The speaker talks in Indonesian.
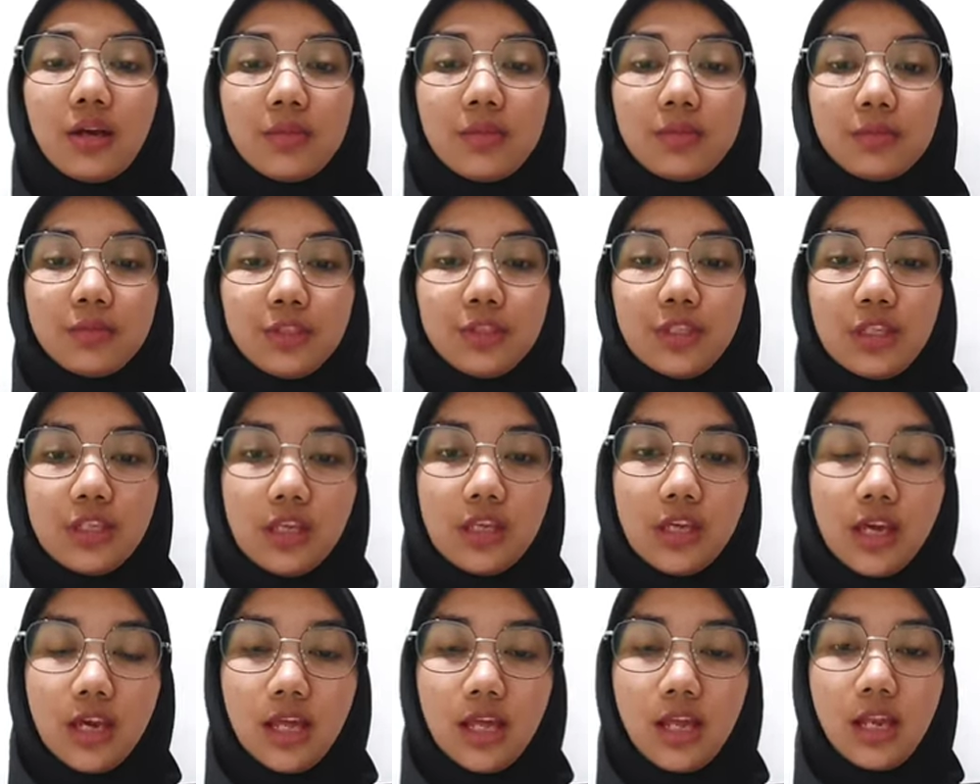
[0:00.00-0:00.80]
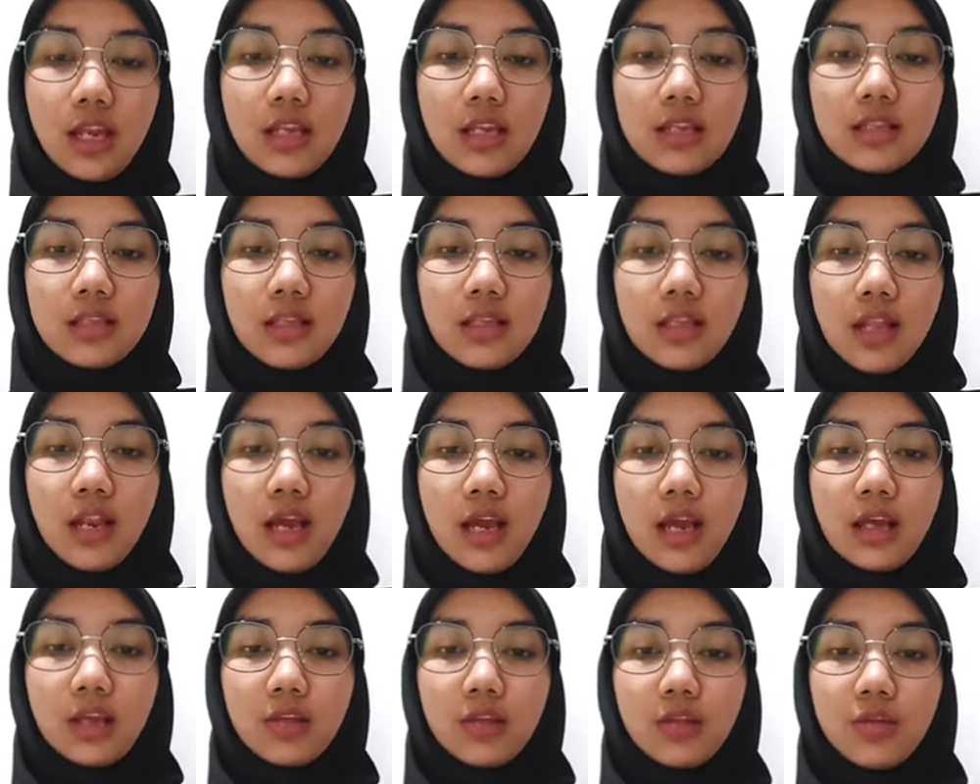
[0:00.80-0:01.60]
Kemudian
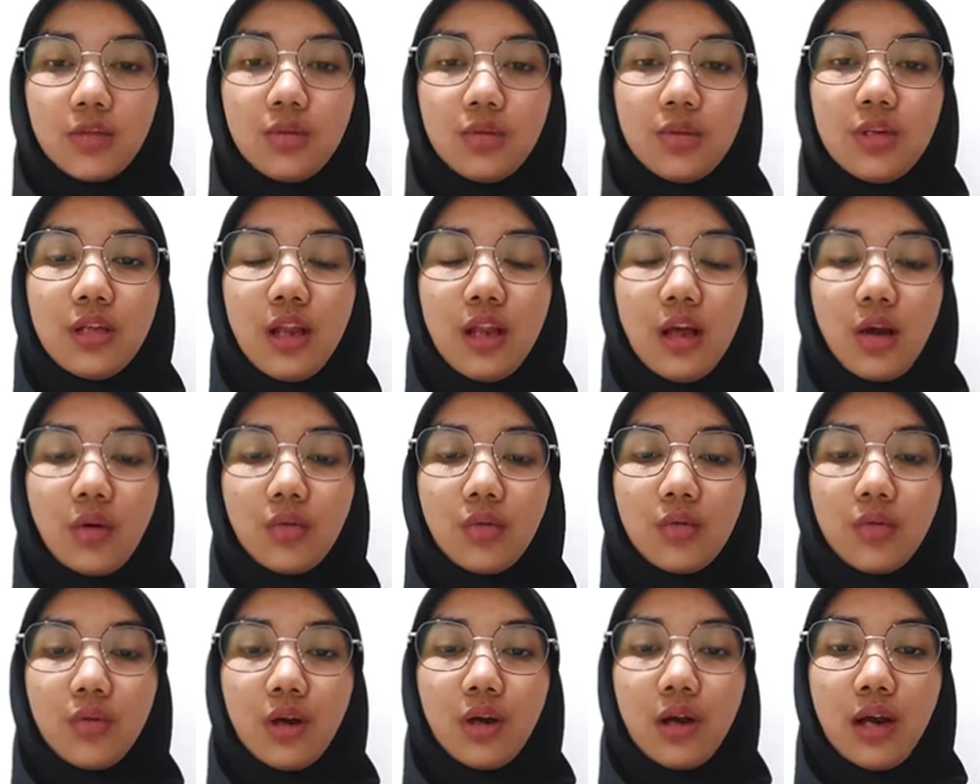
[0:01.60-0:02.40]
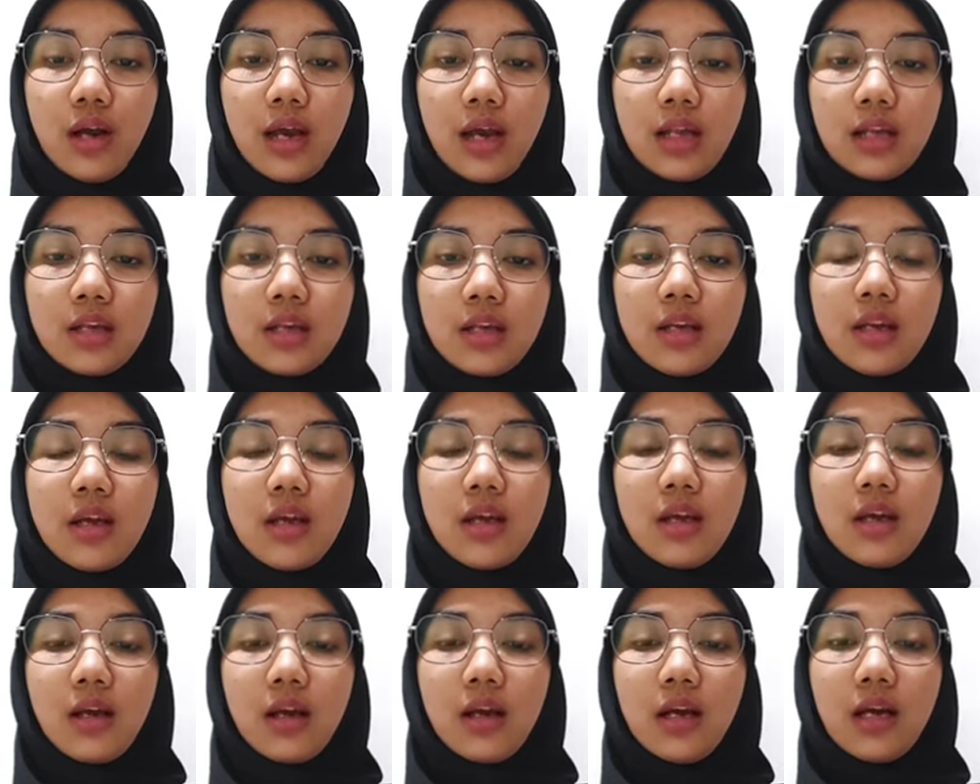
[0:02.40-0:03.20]
setelah itu dilakukan
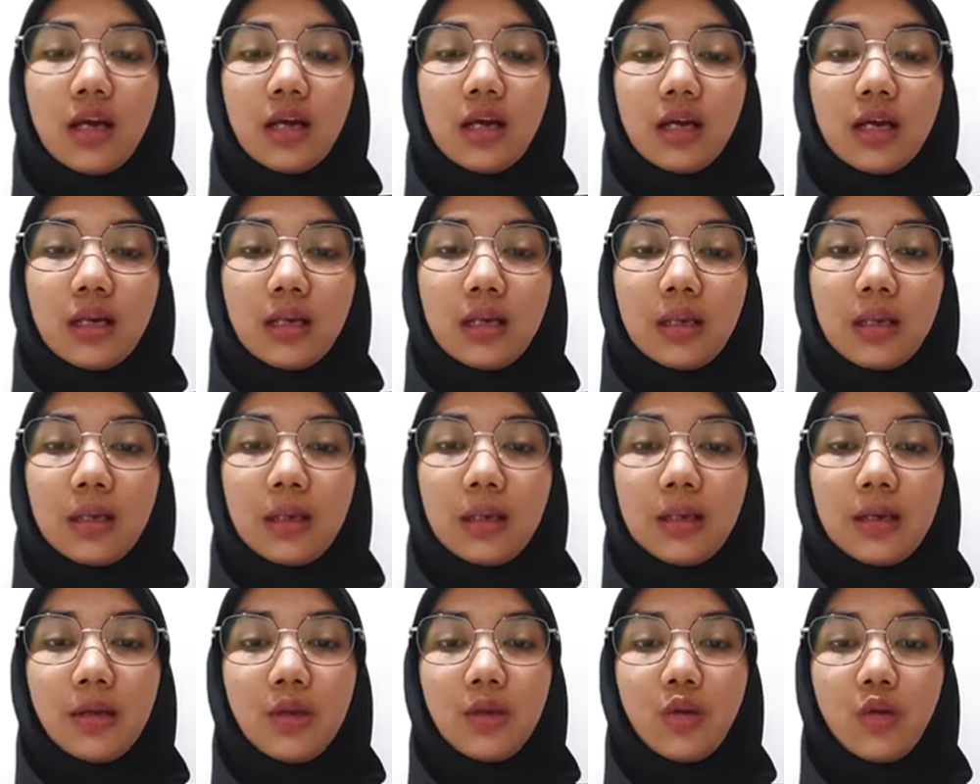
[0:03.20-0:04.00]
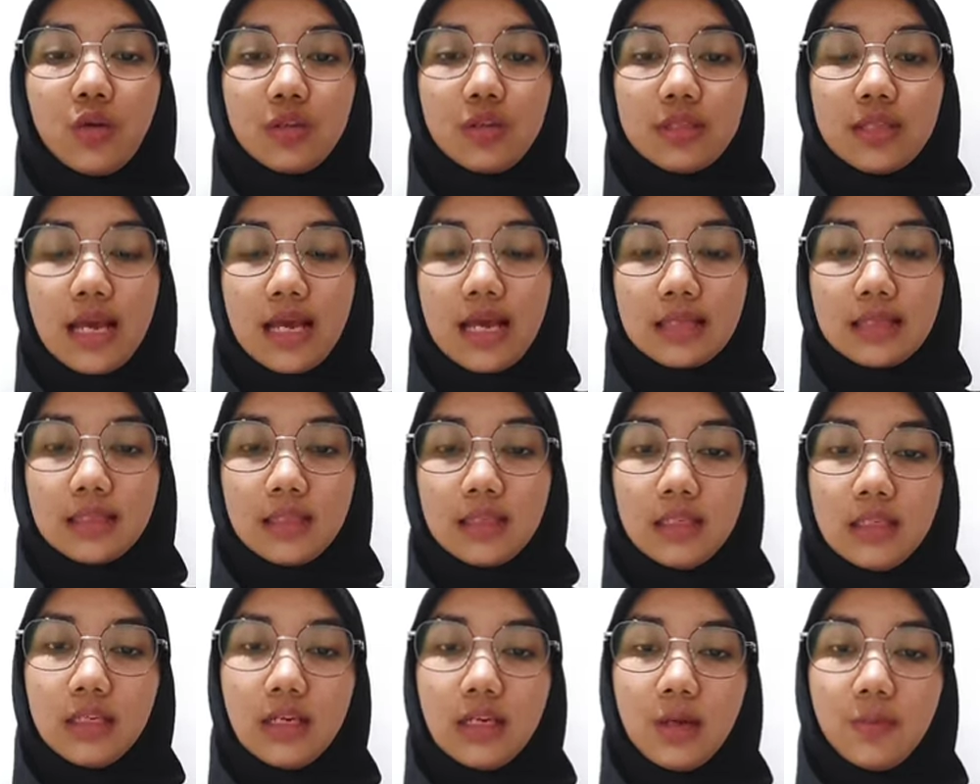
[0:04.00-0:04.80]
uh,
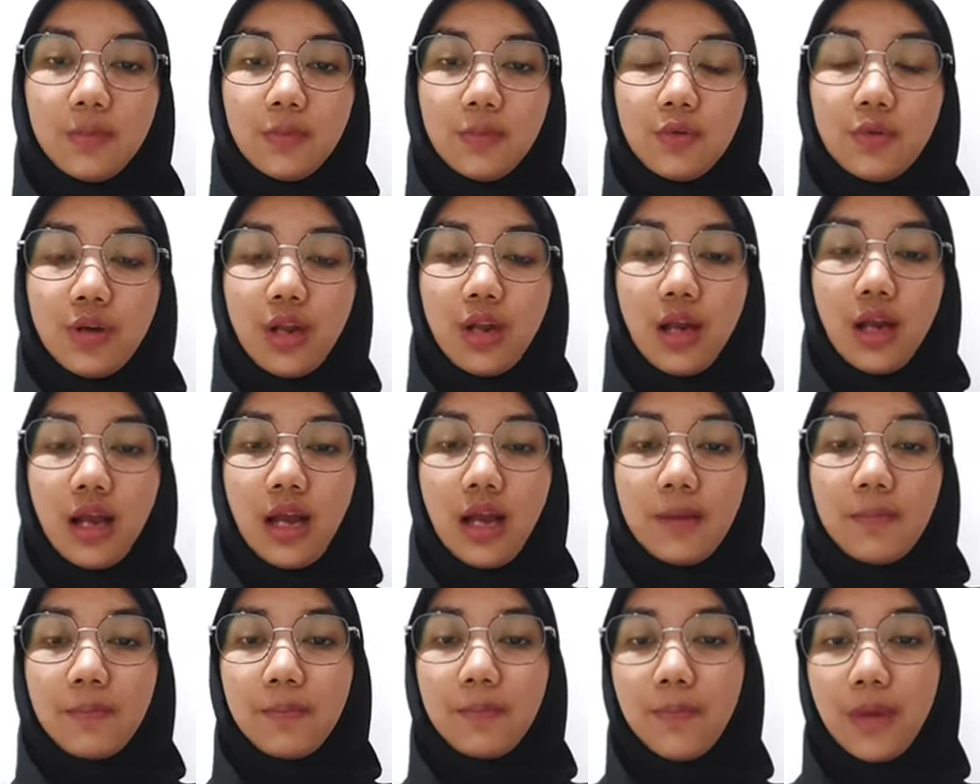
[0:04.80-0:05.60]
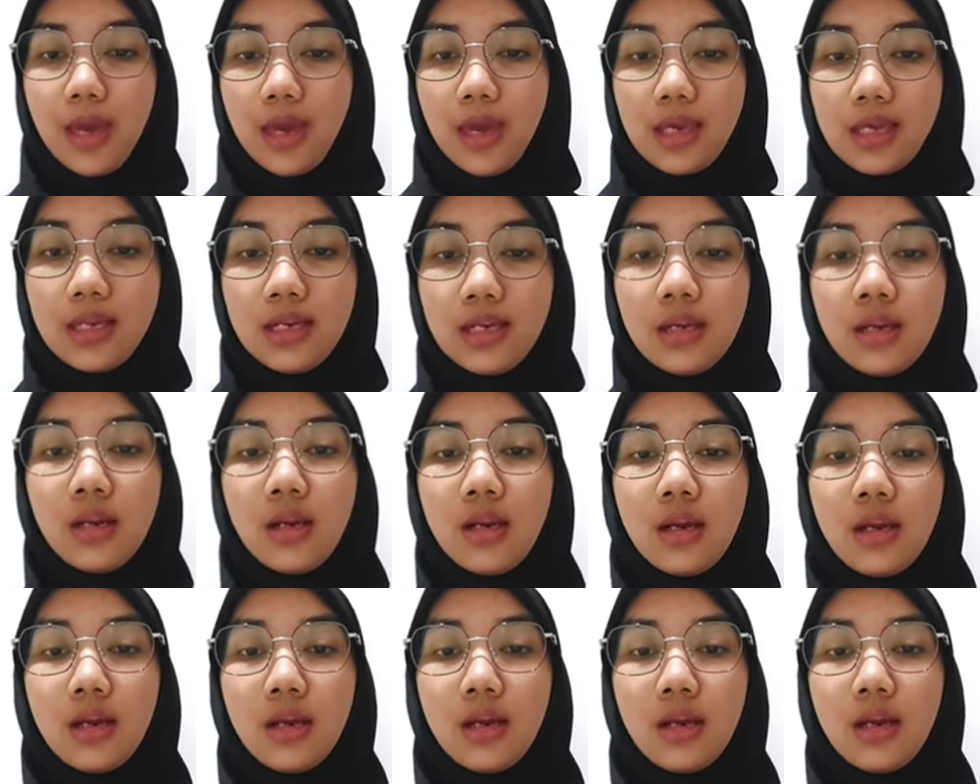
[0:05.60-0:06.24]
luksasi dengan menggunakan bein